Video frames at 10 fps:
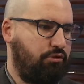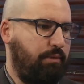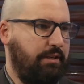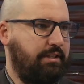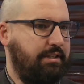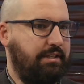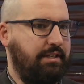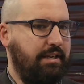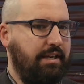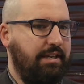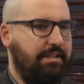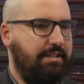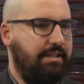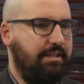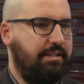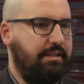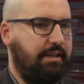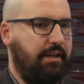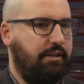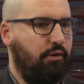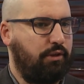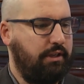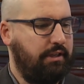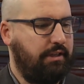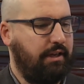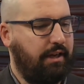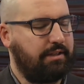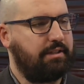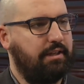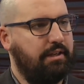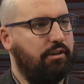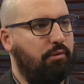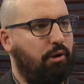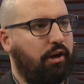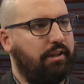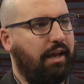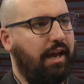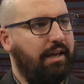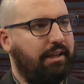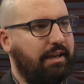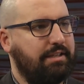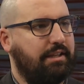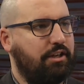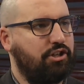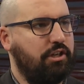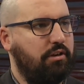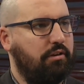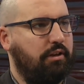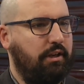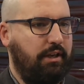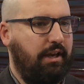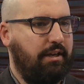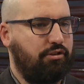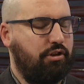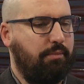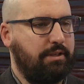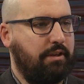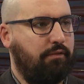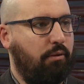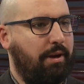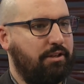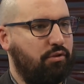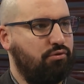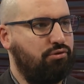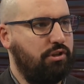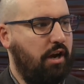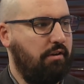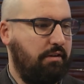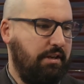je pense que c'est quelqu'un qui, est resté, qui est demeuré très, très attaché à justement cette formation junior.